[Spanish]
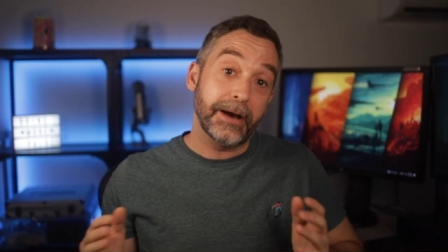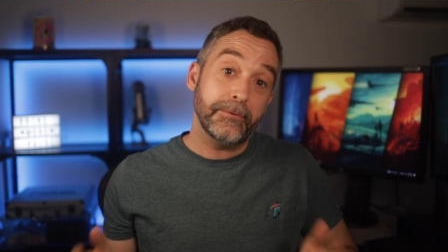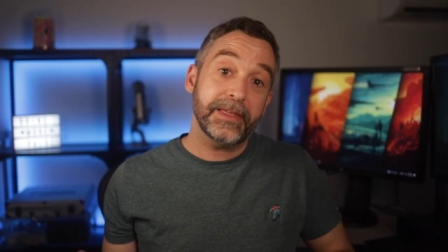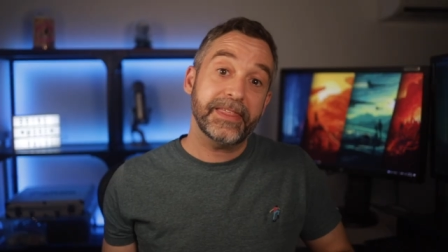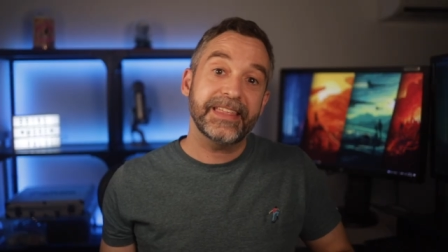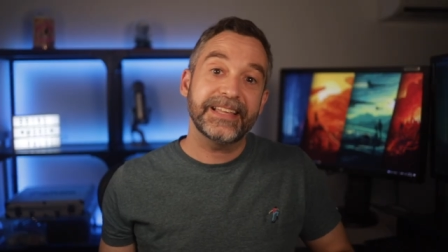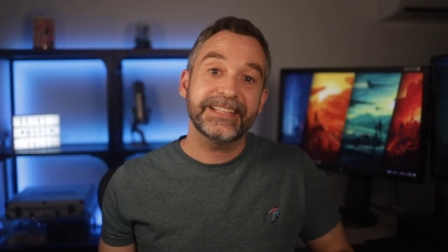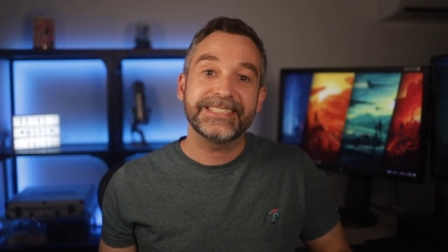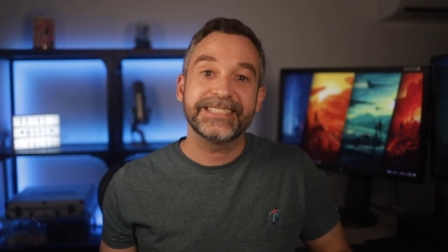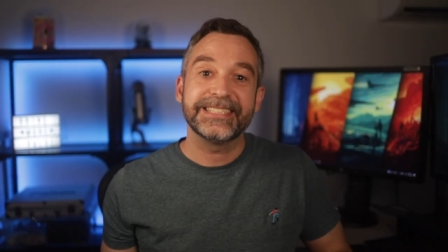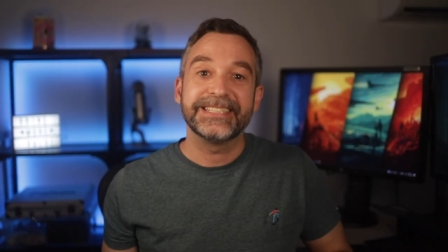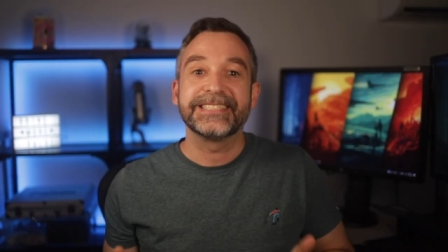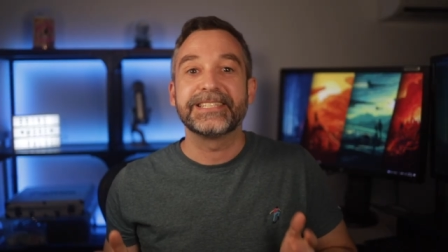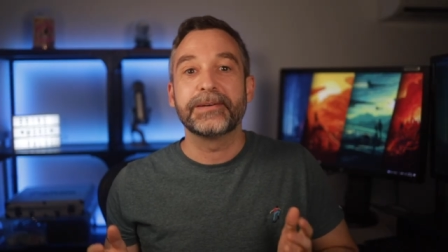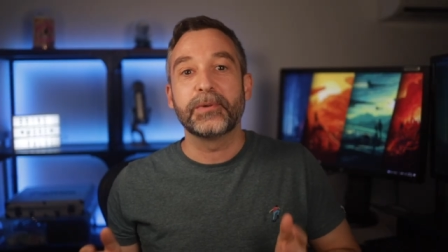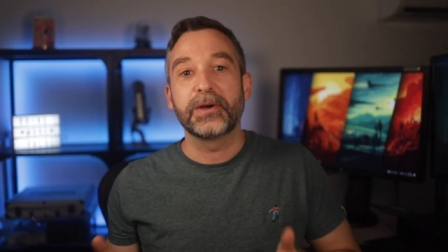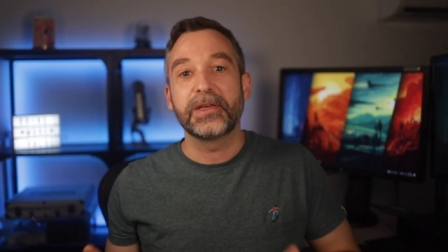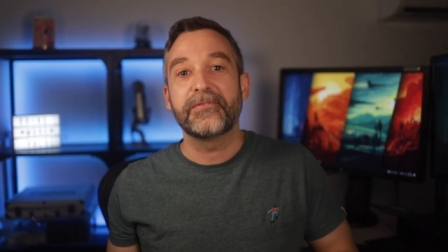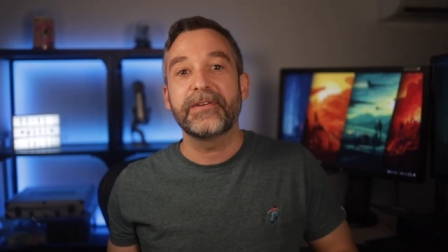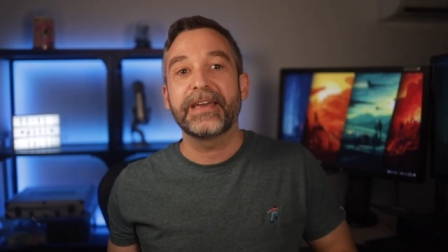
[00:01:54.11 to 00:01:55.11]
veces
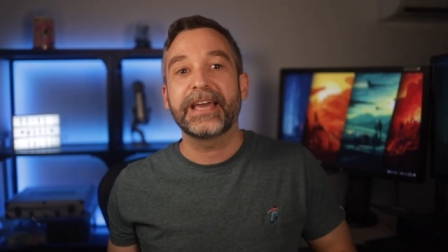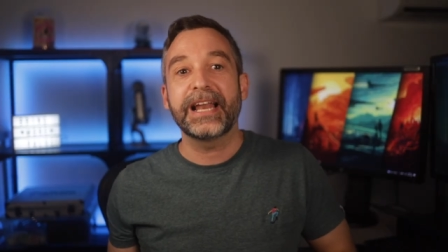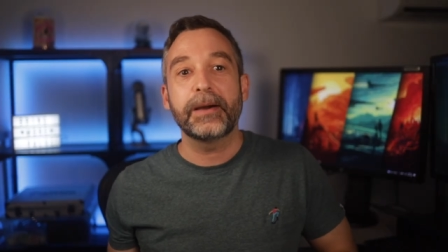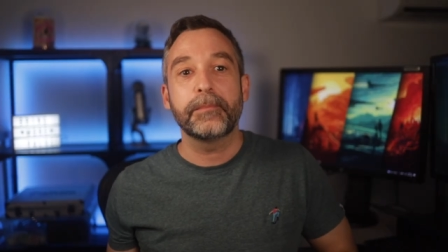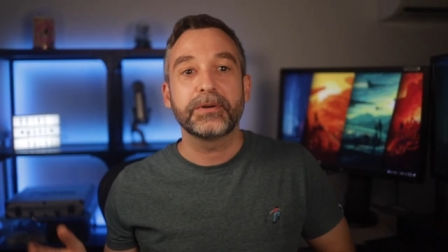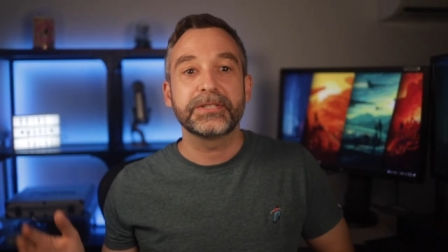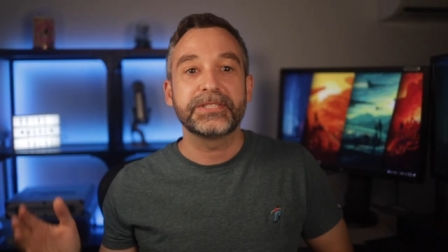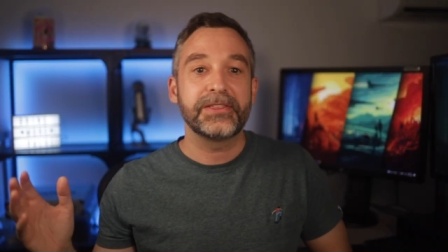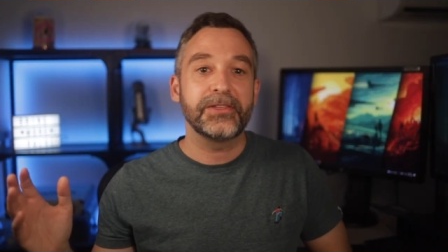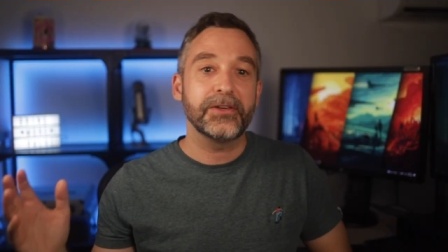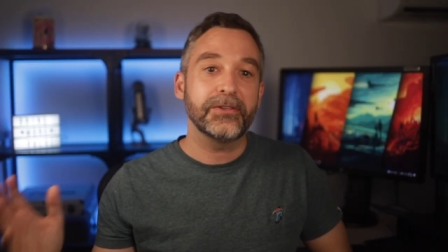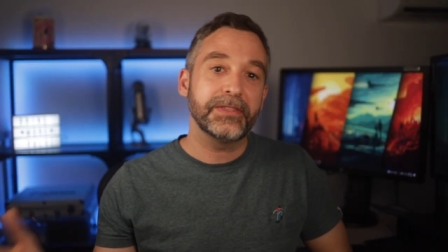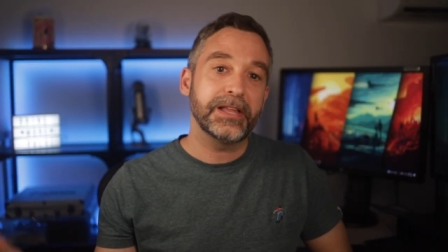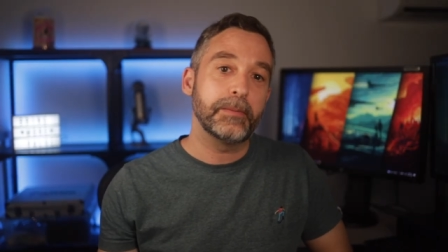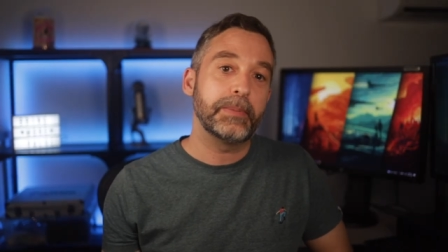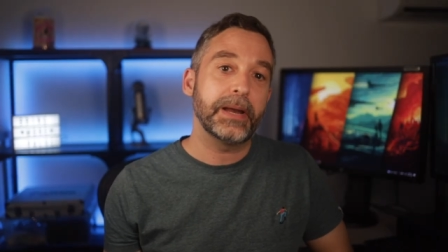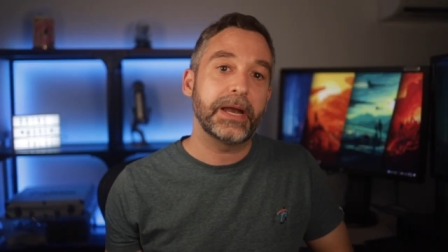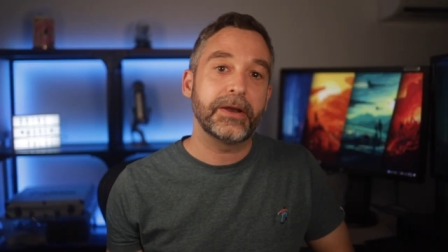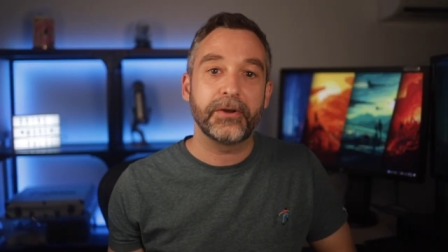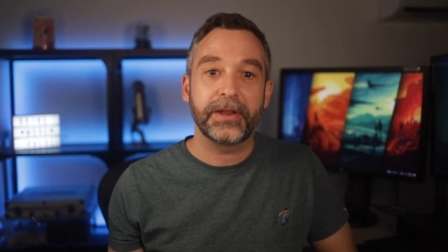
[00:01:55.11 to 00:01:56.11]
se modifica la posición
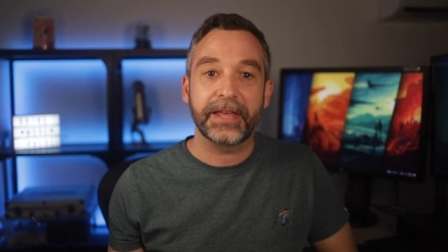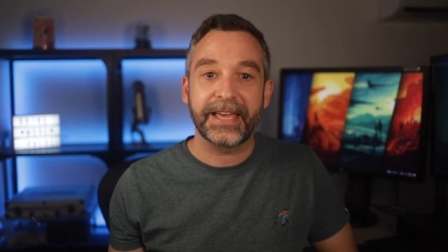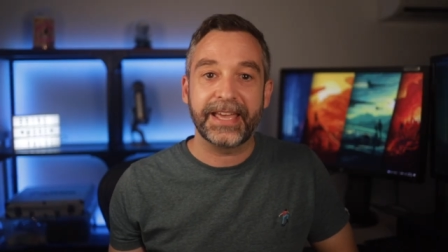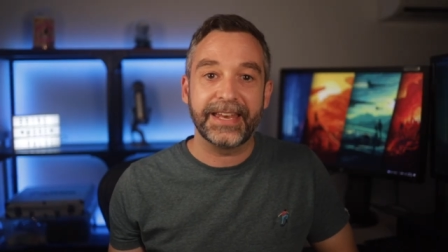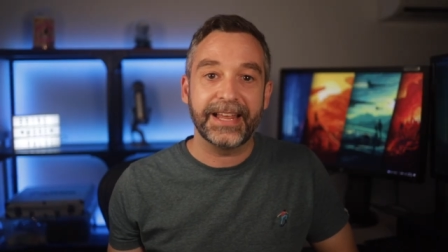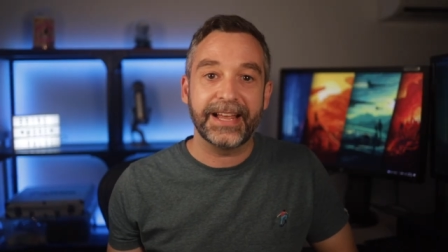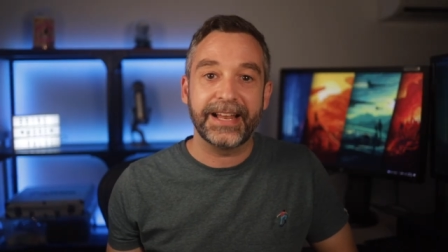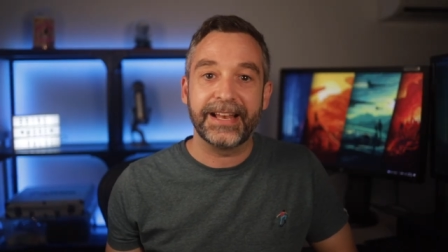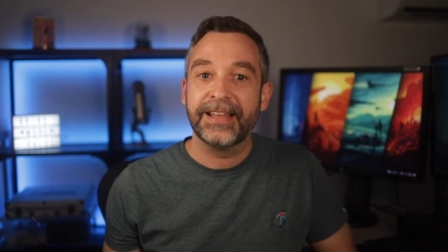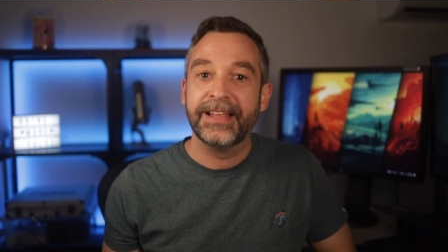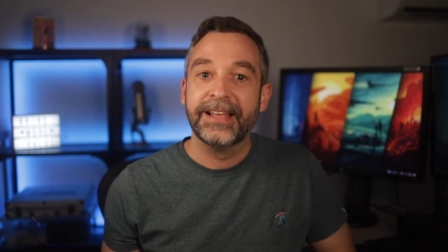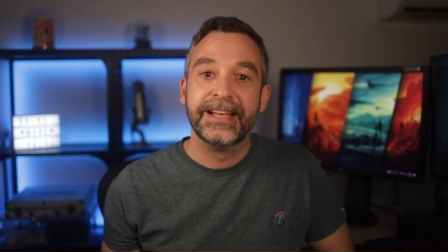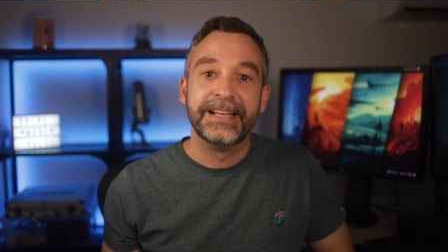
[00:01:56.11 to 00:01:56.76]
del plano original,